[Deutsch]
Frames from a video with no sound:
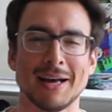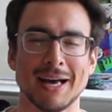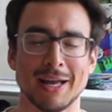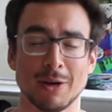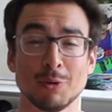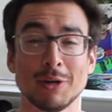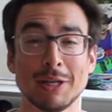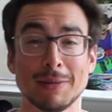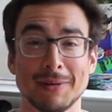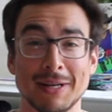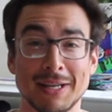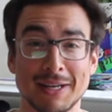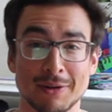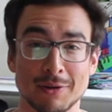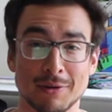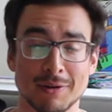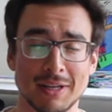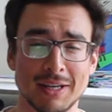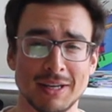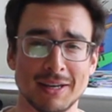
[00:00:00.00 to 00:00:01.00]
Hallo liebe
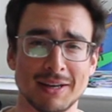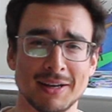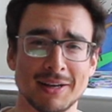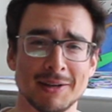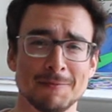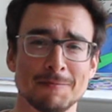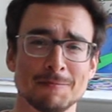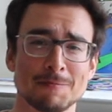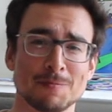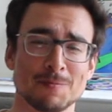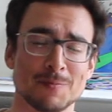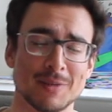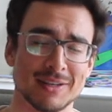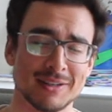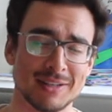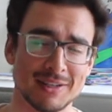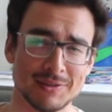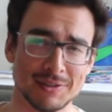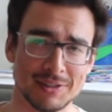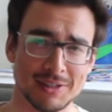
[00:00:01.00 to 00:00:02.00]
Lehrerinnen und Lehrer,
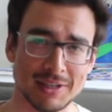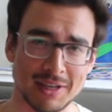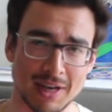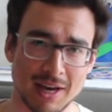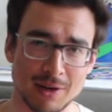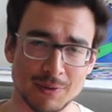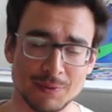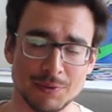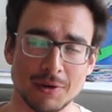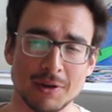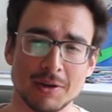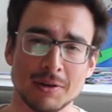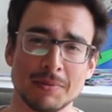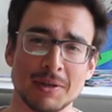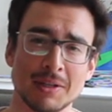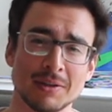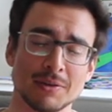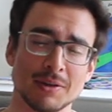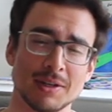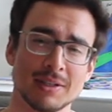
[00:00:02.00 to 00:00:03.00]
das was ich gerade vorhin im
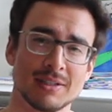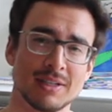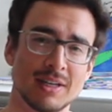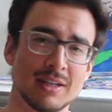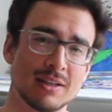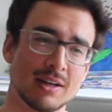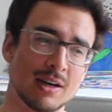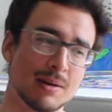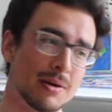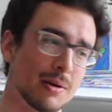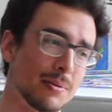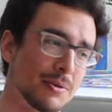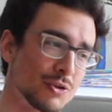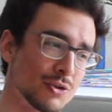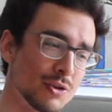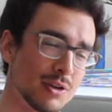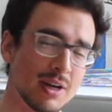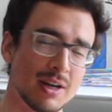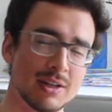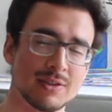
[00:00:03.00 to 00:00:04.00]
Intro erzählt habe, habe
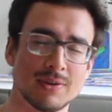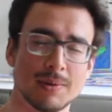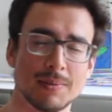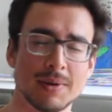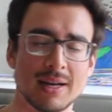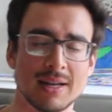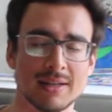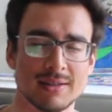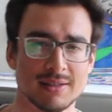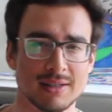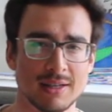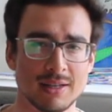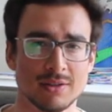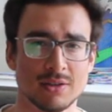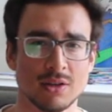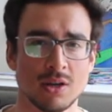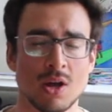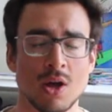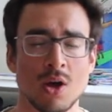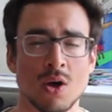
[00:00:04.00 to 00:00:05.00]
ich schon ein, zwei Mal
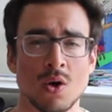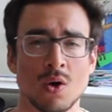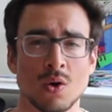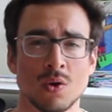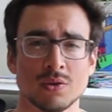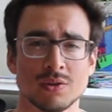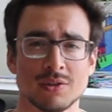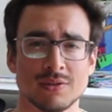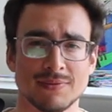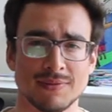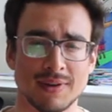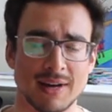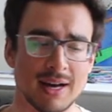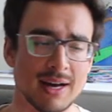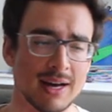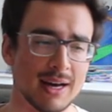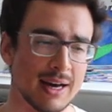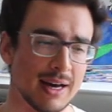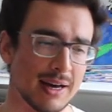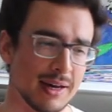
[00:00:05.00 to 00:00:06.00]
erzählt. Und
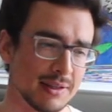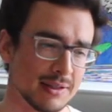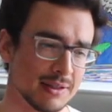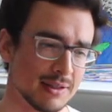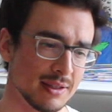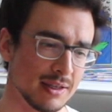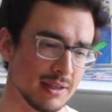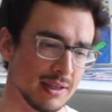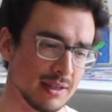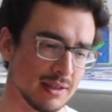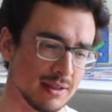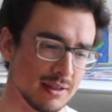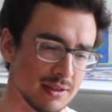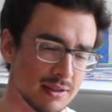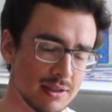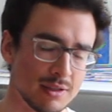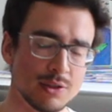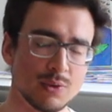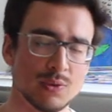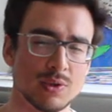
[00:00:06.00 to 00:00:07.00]
zwar hat in
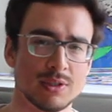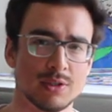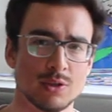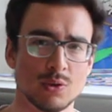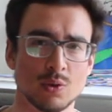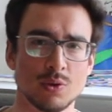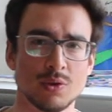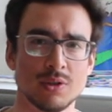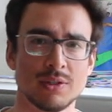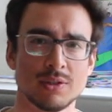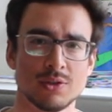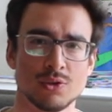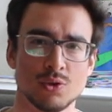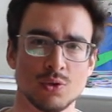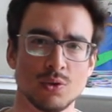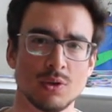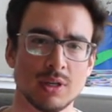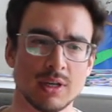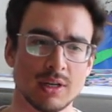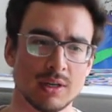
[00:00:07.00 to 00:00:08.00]
dieser Situation diese
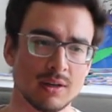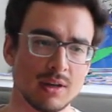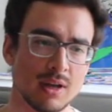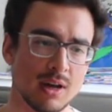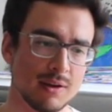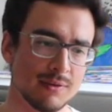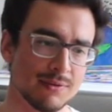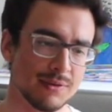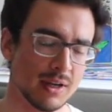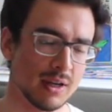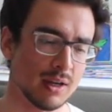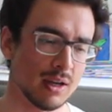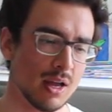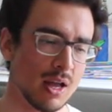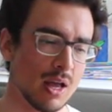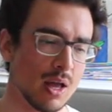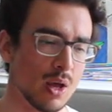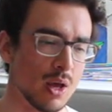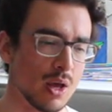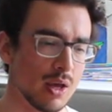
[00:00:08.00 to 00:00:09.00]
Schülerin einfach
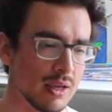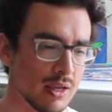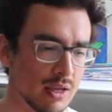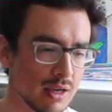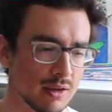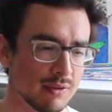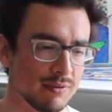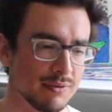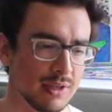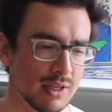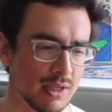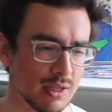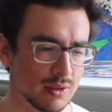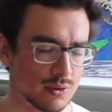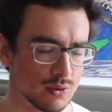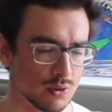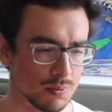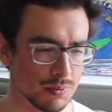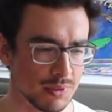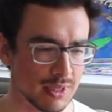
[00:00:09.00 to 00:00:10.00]

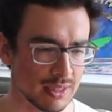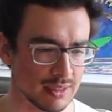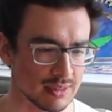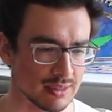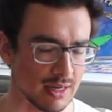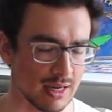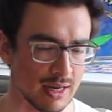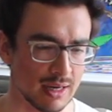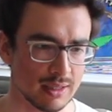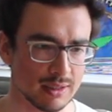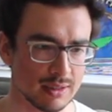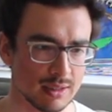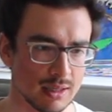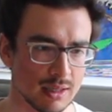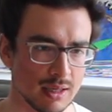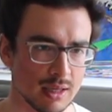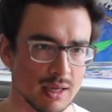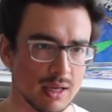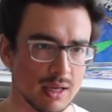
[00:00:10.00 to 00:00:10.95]
irgendwie zu mir gesagt,